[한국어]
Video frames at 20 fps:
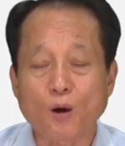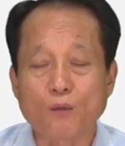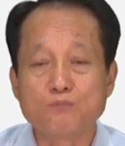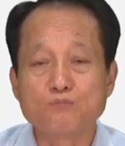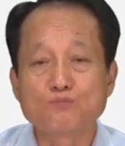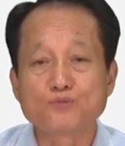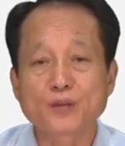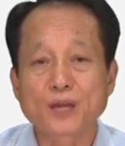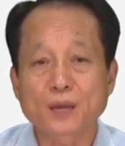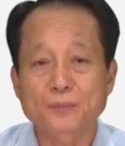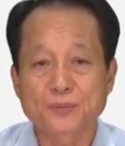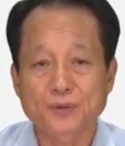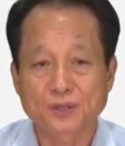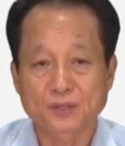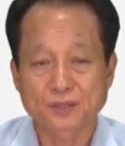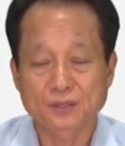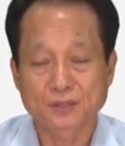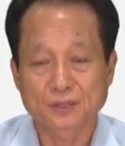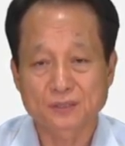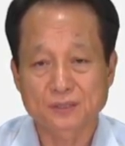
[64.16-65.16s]
업무의
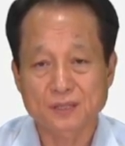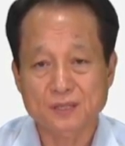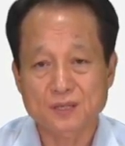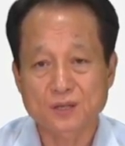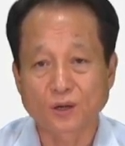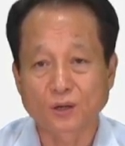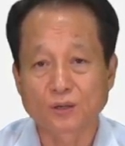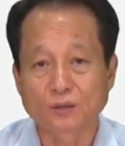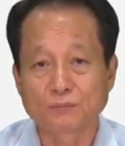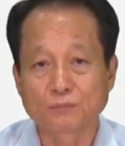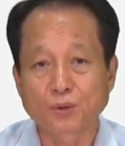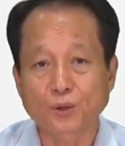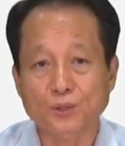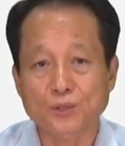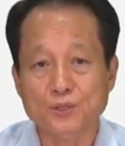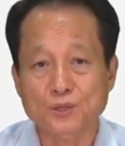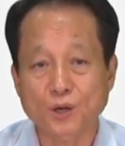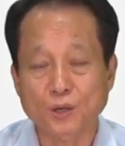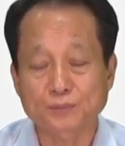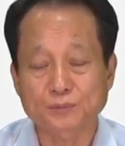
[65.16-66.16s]
변경을 전보
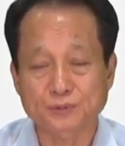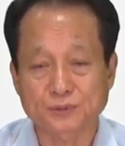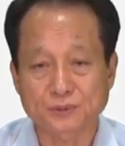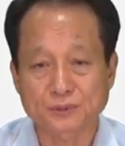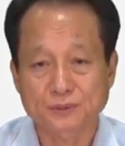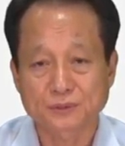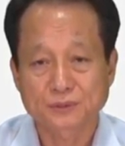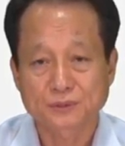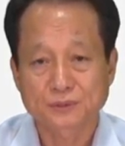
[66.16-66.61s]
처분,